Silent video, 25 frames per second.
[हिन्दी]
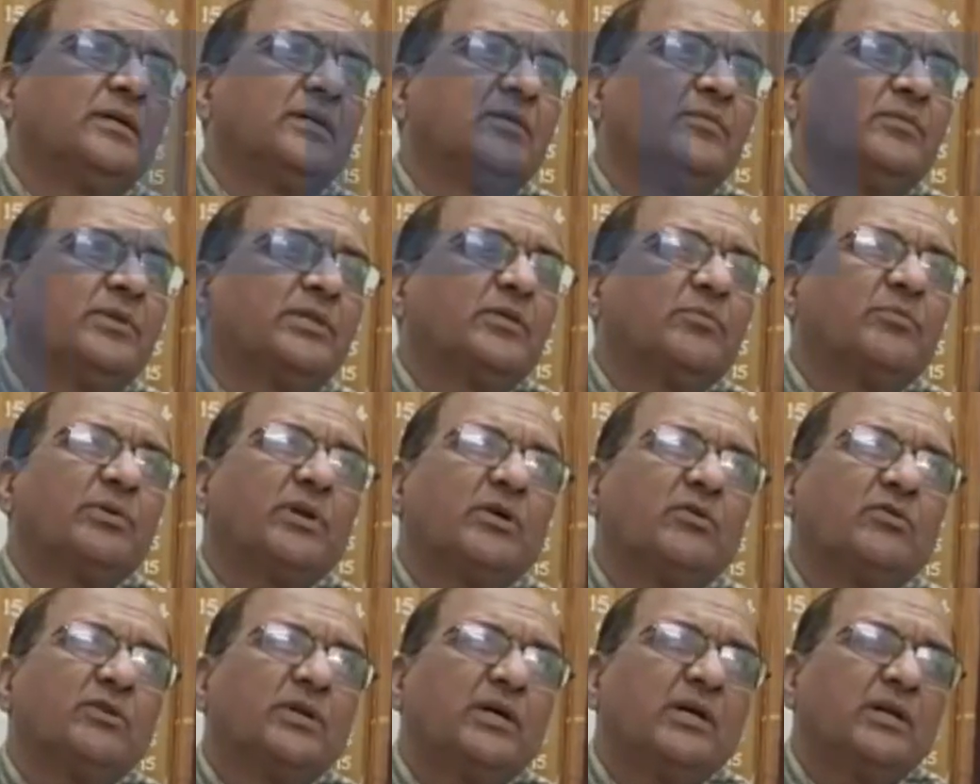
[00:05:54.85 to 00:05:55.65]
मतलब
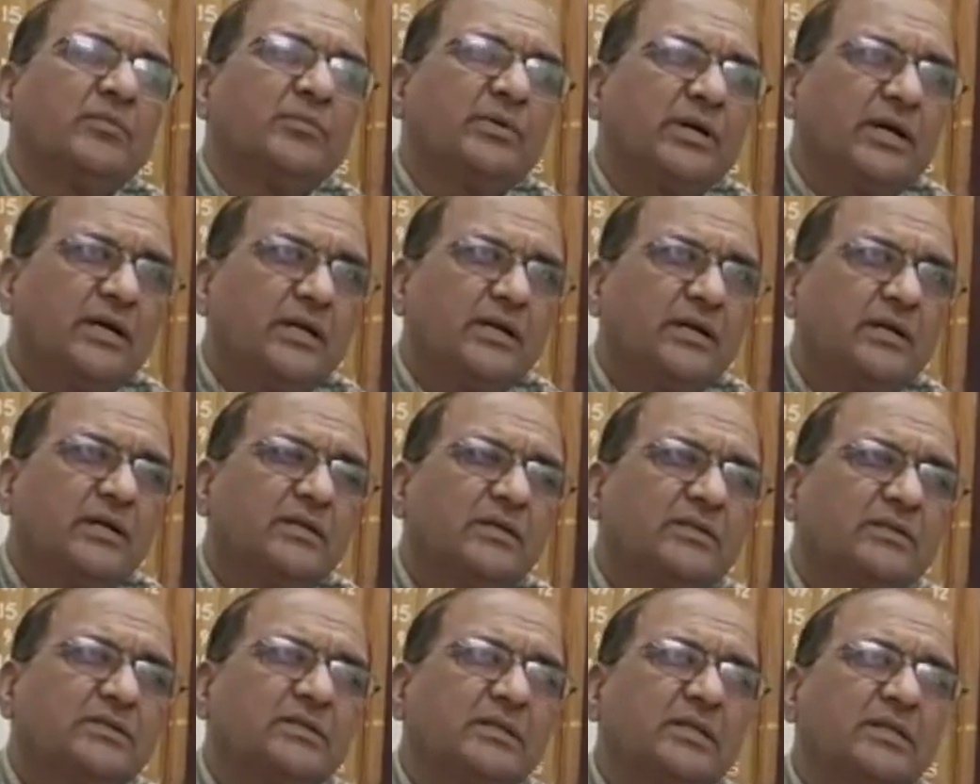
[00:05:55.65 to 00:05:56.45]
प्रावधान में आएगा कि
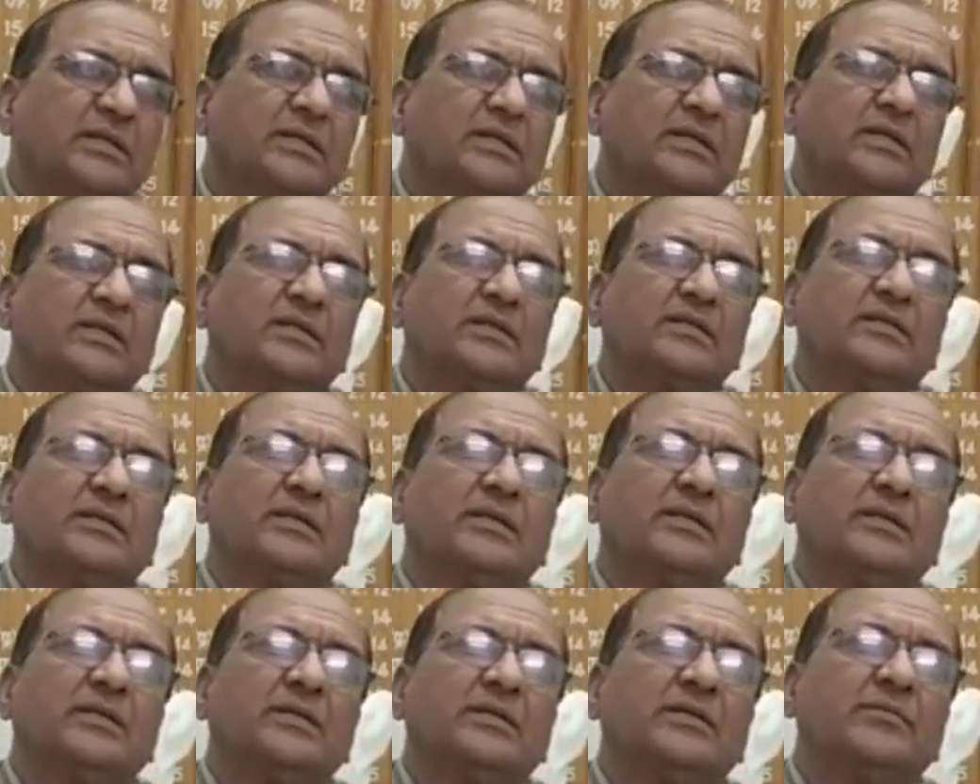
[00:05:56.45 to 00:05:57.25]
इस तरह की हरकत
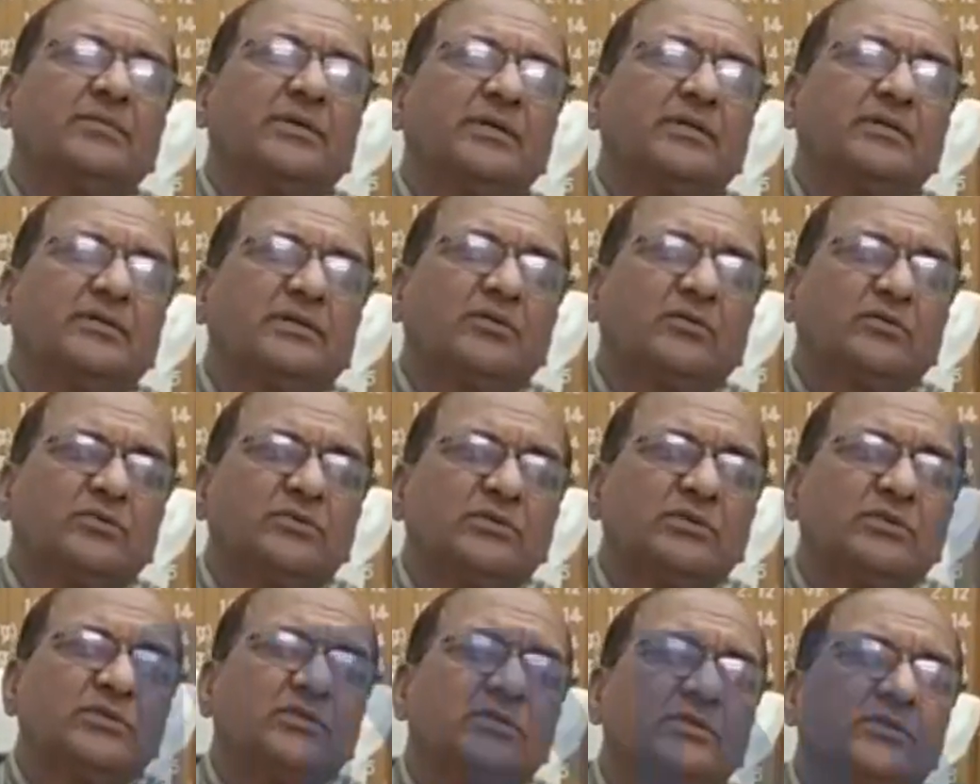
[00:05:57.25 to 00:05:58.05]
करने के बाद कौन
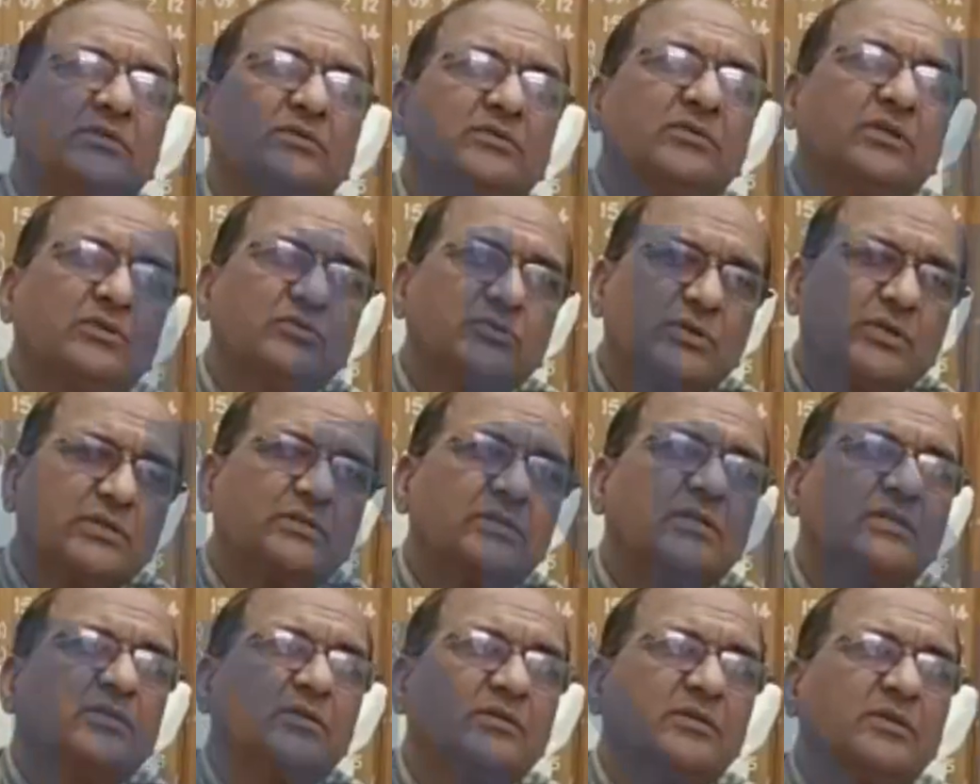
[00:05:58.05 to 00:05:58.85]
सी
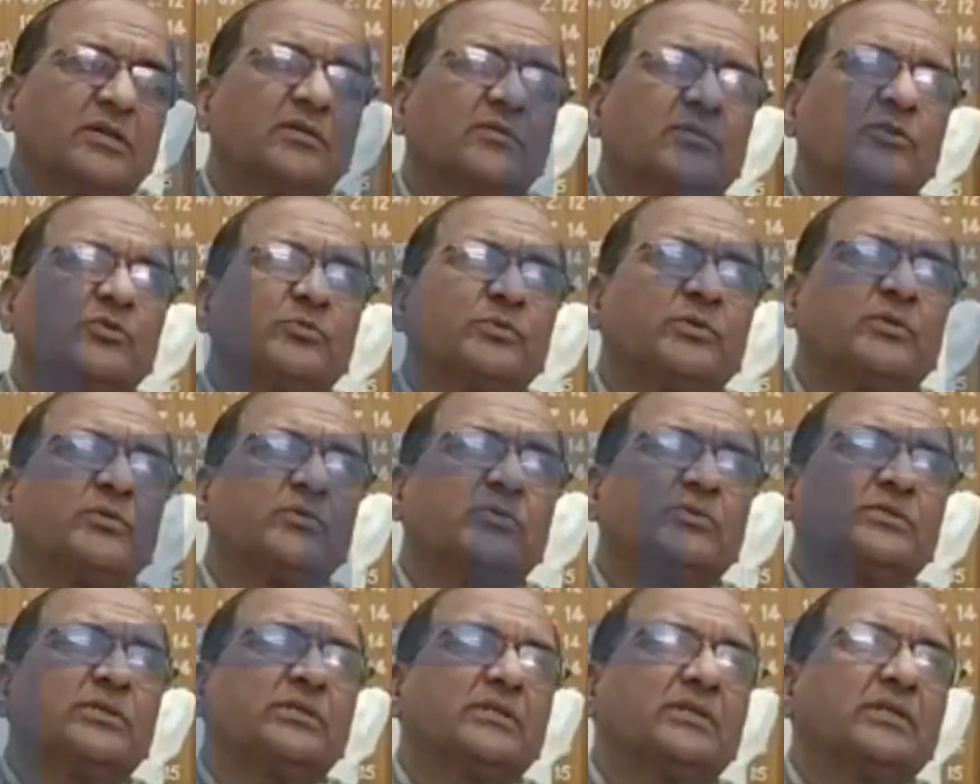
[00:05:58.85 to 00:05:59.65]
अनुशासनात्मक कार्रवाई उस पर
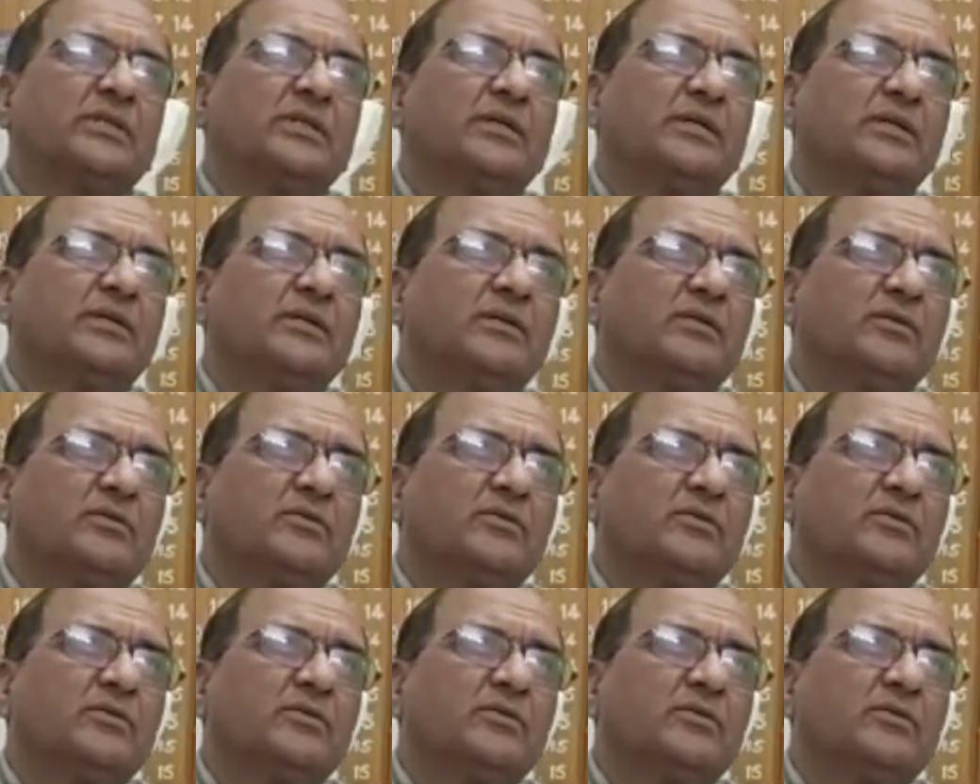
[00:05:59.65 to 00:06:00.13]
हो सकती है